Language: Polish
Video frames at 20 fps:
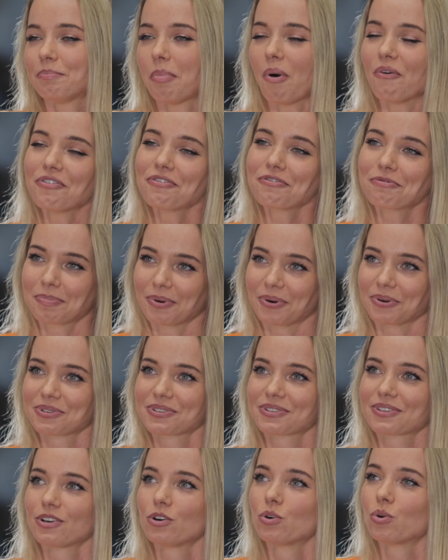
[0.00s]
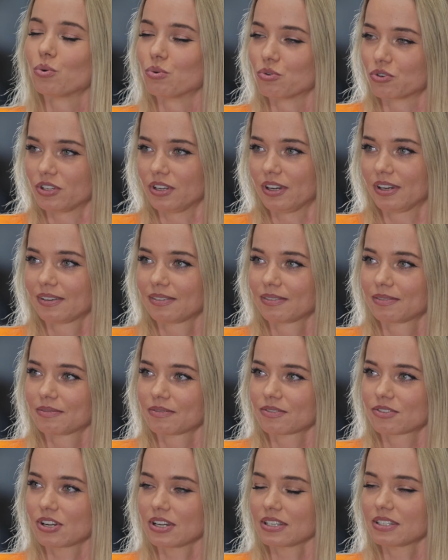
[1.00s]
powiem wprost, różnie.
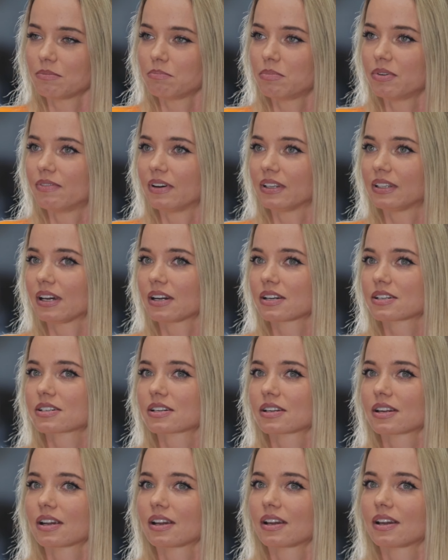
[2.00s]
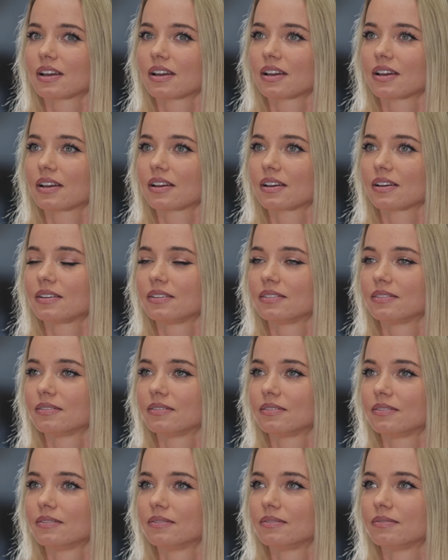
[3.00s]
Czasem bywa tak, że
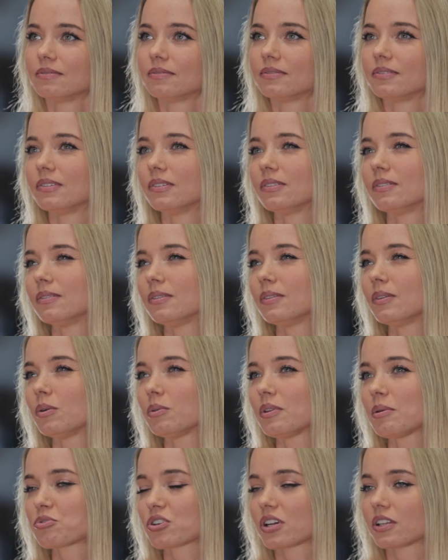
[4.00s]
mm, no, na